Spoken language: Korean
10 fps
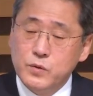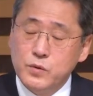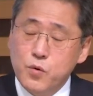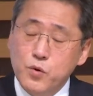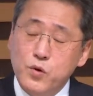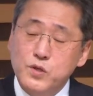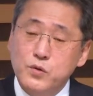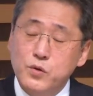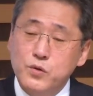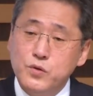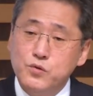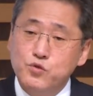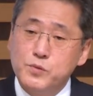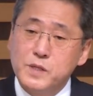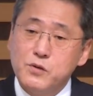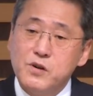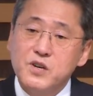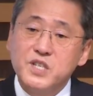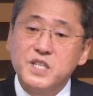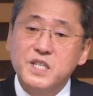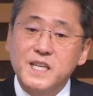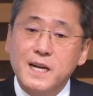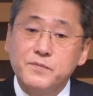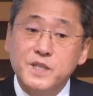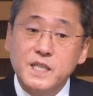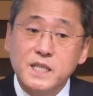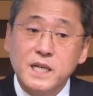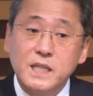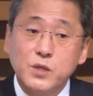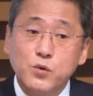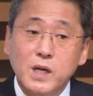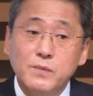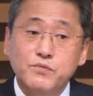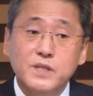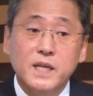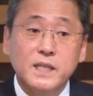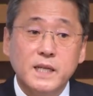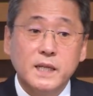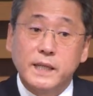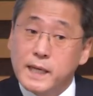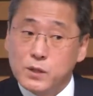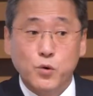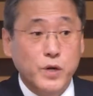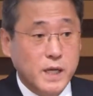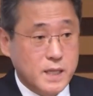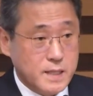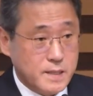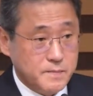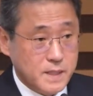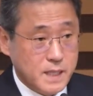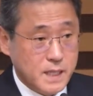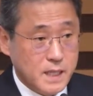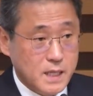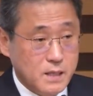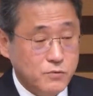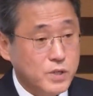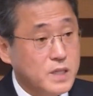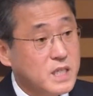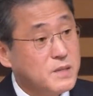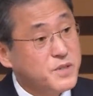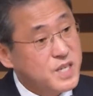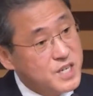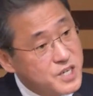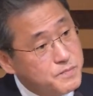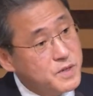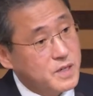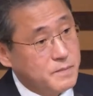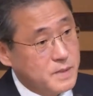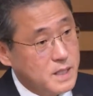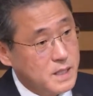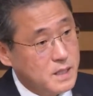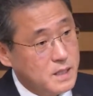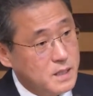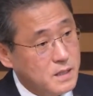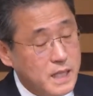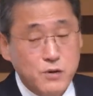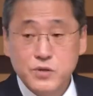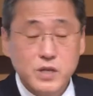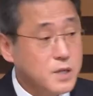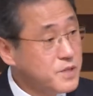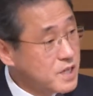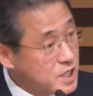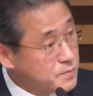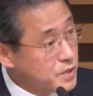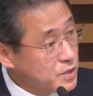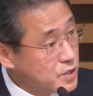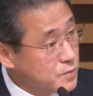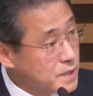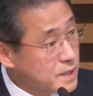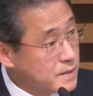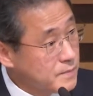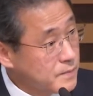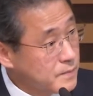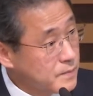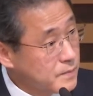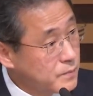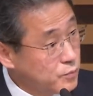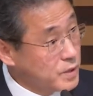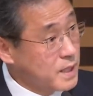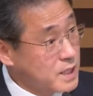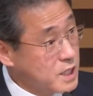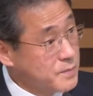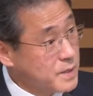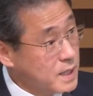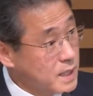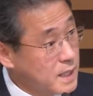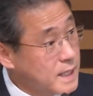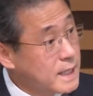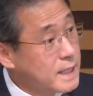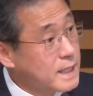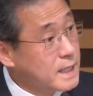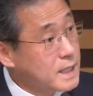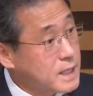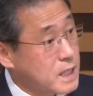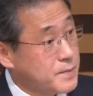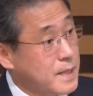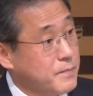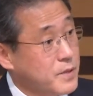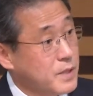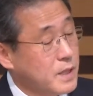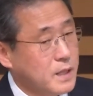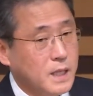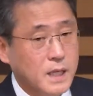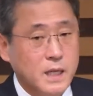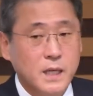동독 서독은 우리보다 훨씬 짧은 기간 동안 분단돼 있다가 통일이 됐습니다. 우리는 지금 70년입니다. 내후년은 70년이죠, 목사님. 분단 70년 아니, 73년. 예.